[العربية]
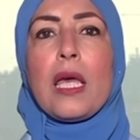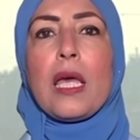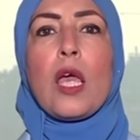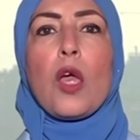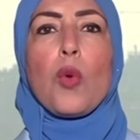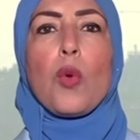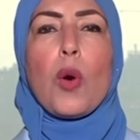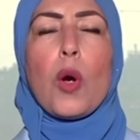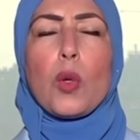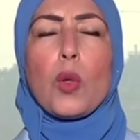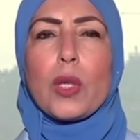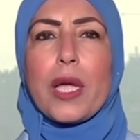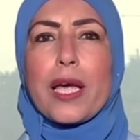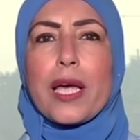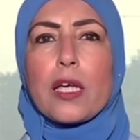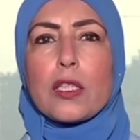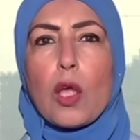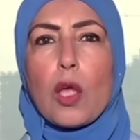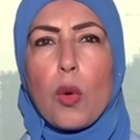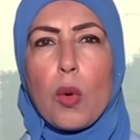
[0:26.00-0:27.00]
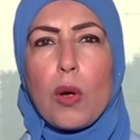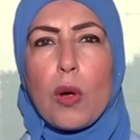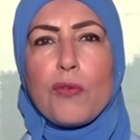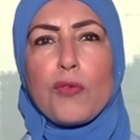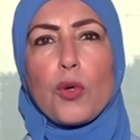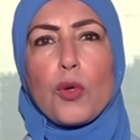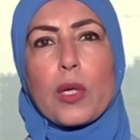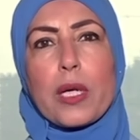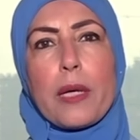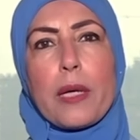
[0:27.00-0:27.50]
وهناك
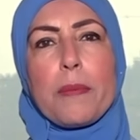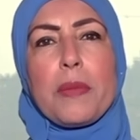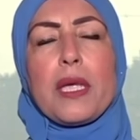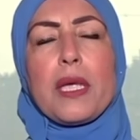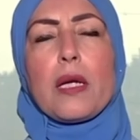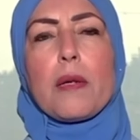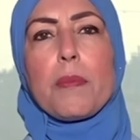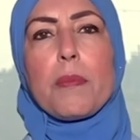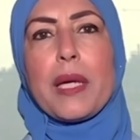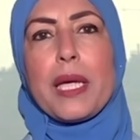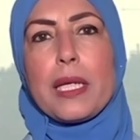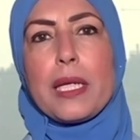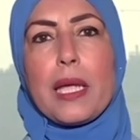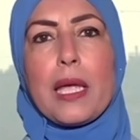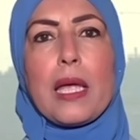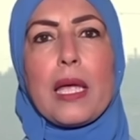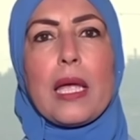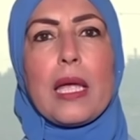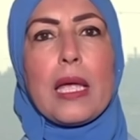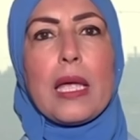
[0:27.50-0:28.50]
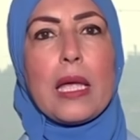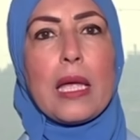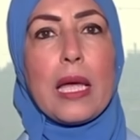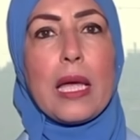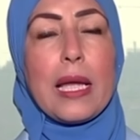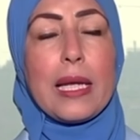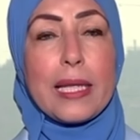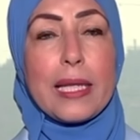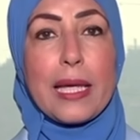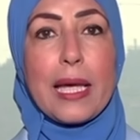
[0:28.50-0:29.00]
توافق كبير بين آه،
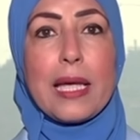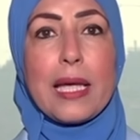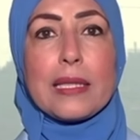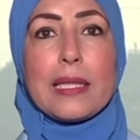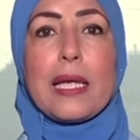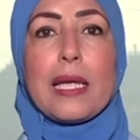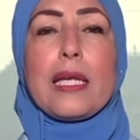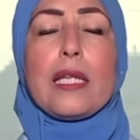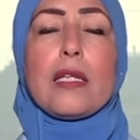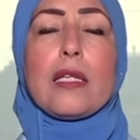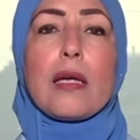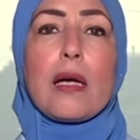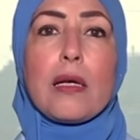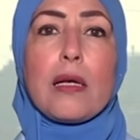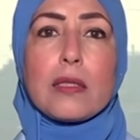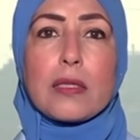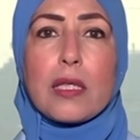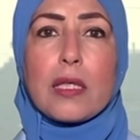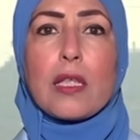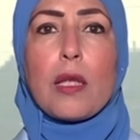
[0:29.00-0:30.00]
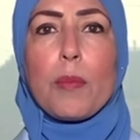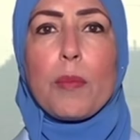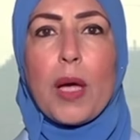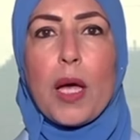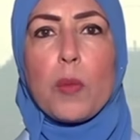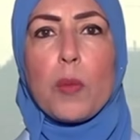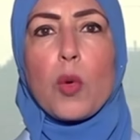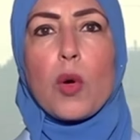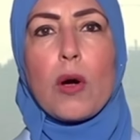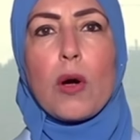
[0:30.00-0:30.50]
الجهتين خاصة مع
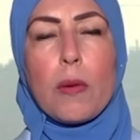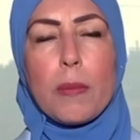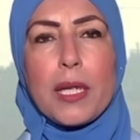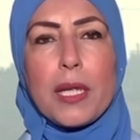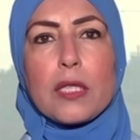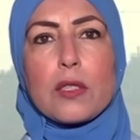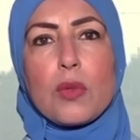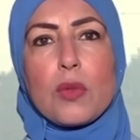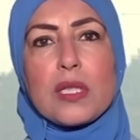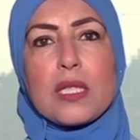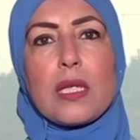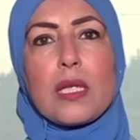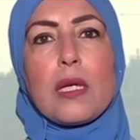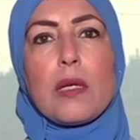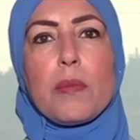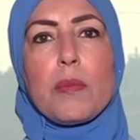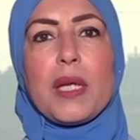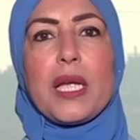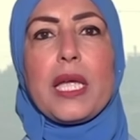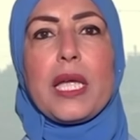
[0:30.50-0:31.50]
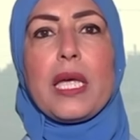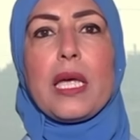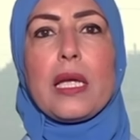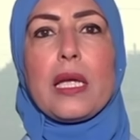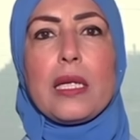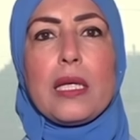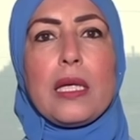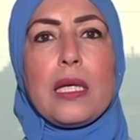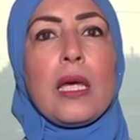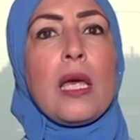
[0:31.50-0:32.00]
مقابلة وزير
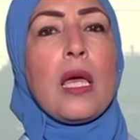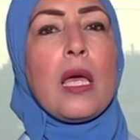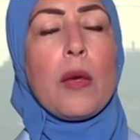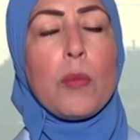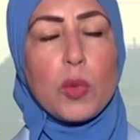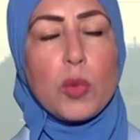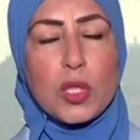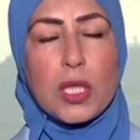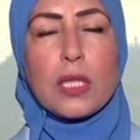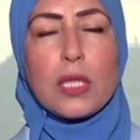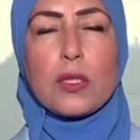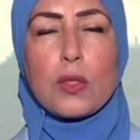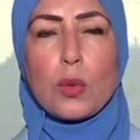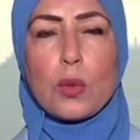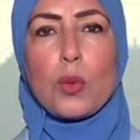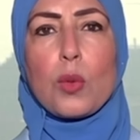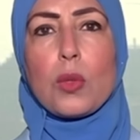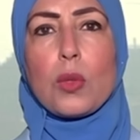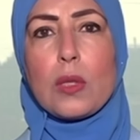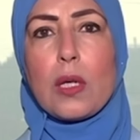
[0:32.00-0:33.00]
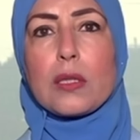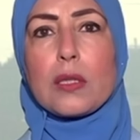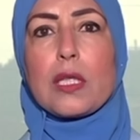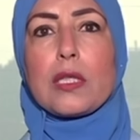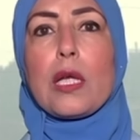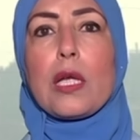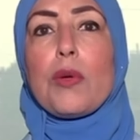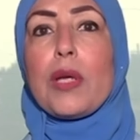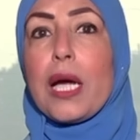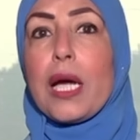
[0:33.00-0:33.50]
المالية لمديرة صندوق النقد
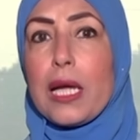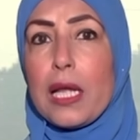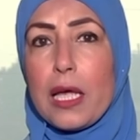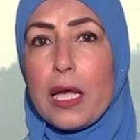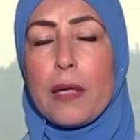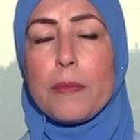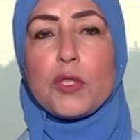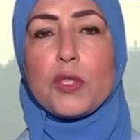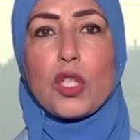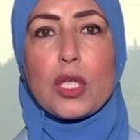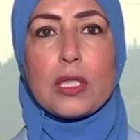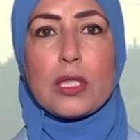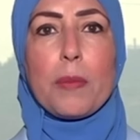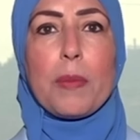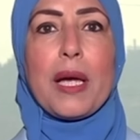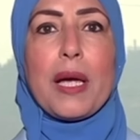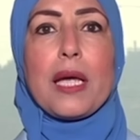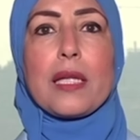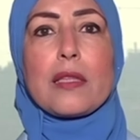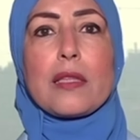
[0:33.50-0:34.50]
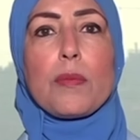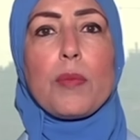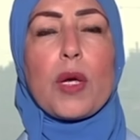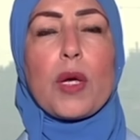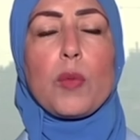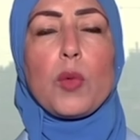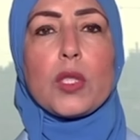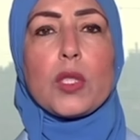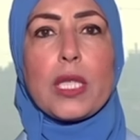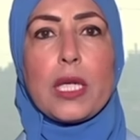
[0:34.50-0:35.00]
الدولي على هامش اجتماعات
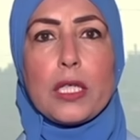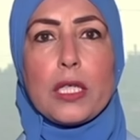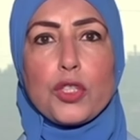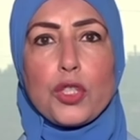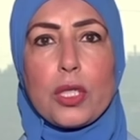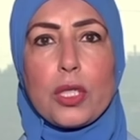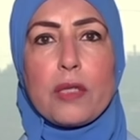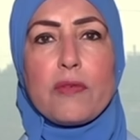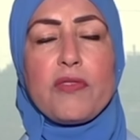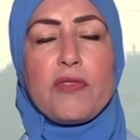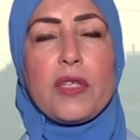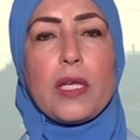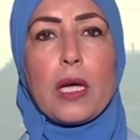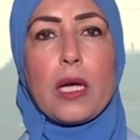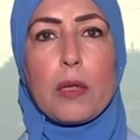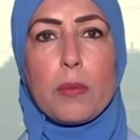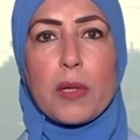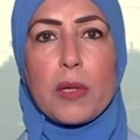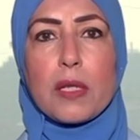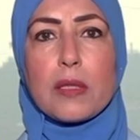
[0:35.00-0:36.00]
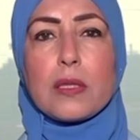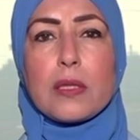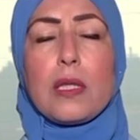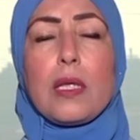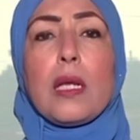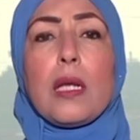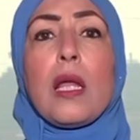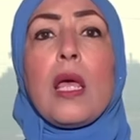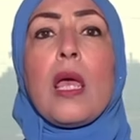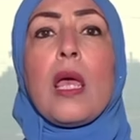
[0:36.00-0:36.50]
مجموعة العشرين في
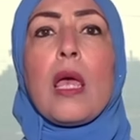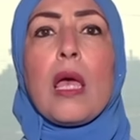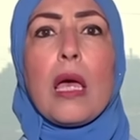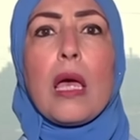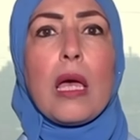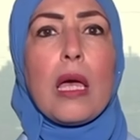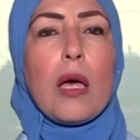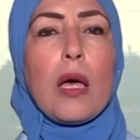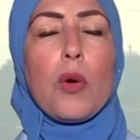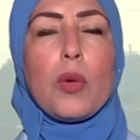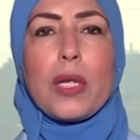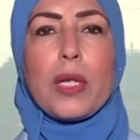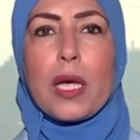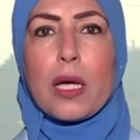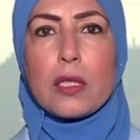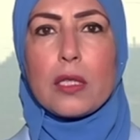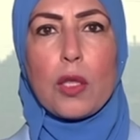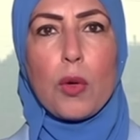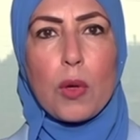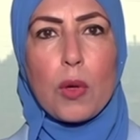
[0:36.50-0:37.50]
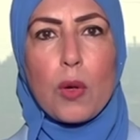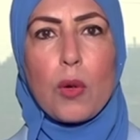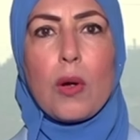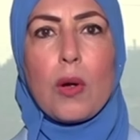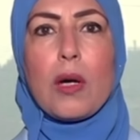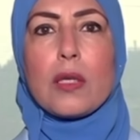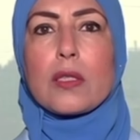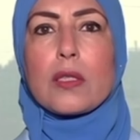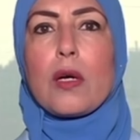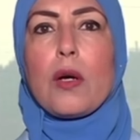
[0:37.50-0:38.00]
البرازيل آه، هناك
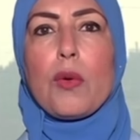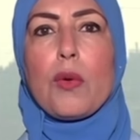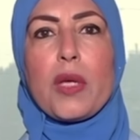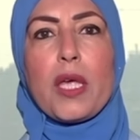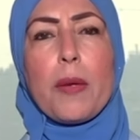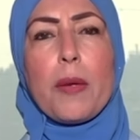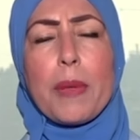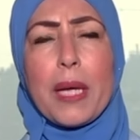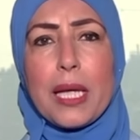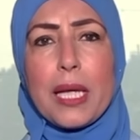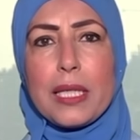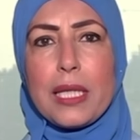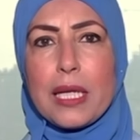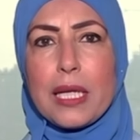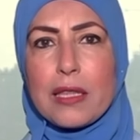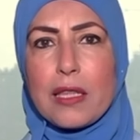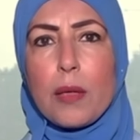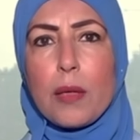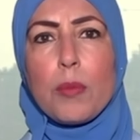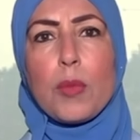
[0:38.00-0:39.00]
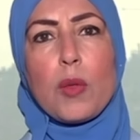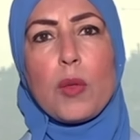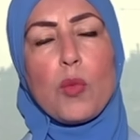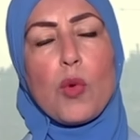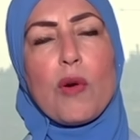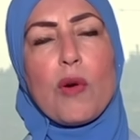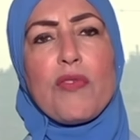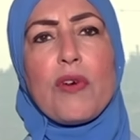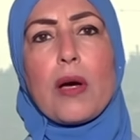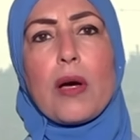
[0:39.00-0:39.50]
توقعات قوية بأن يتم
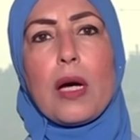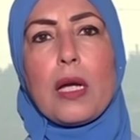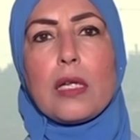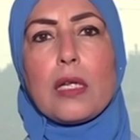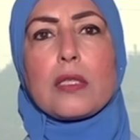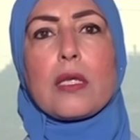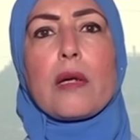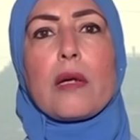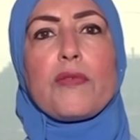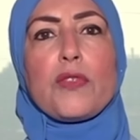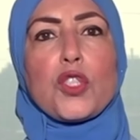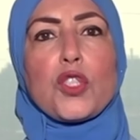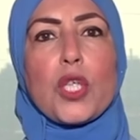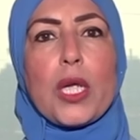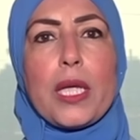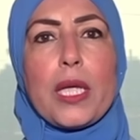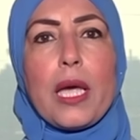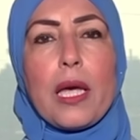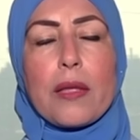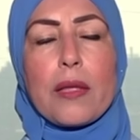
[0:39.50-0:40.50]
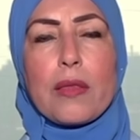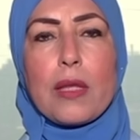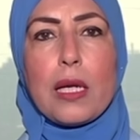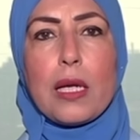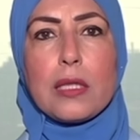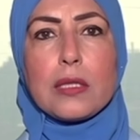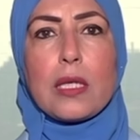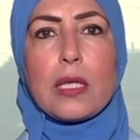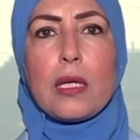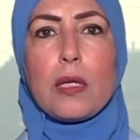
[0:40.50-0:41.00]
الموافقة على صرف الشريحة
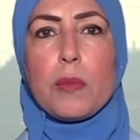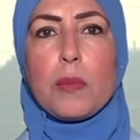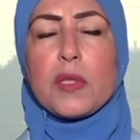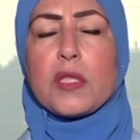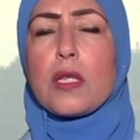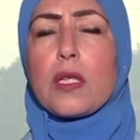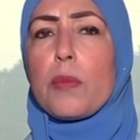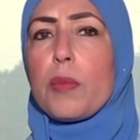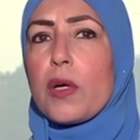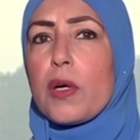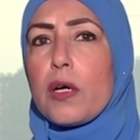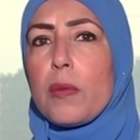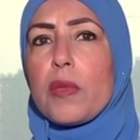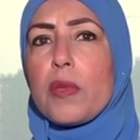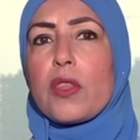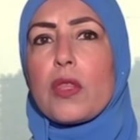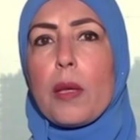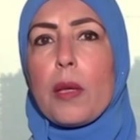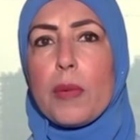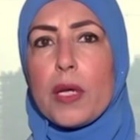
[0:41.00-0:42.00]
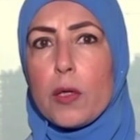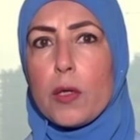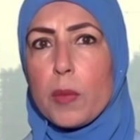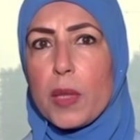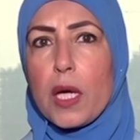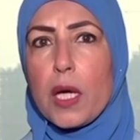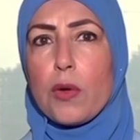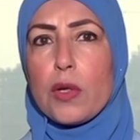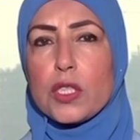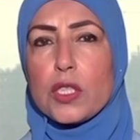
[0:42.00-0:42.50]
الثالثة لمصر بقيمة
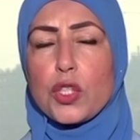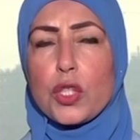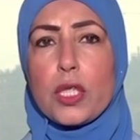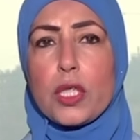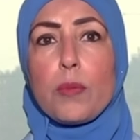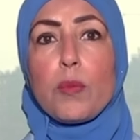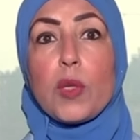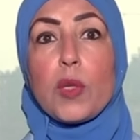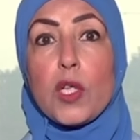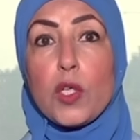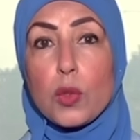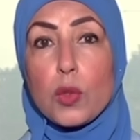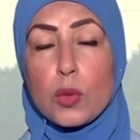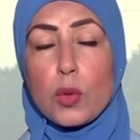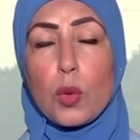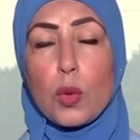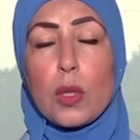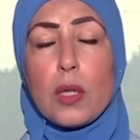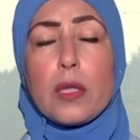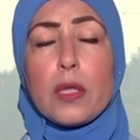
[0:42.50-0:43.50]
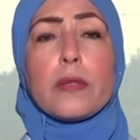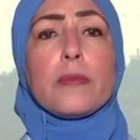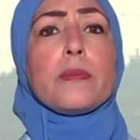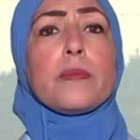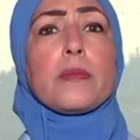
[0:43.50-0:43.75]
820 مليون دولار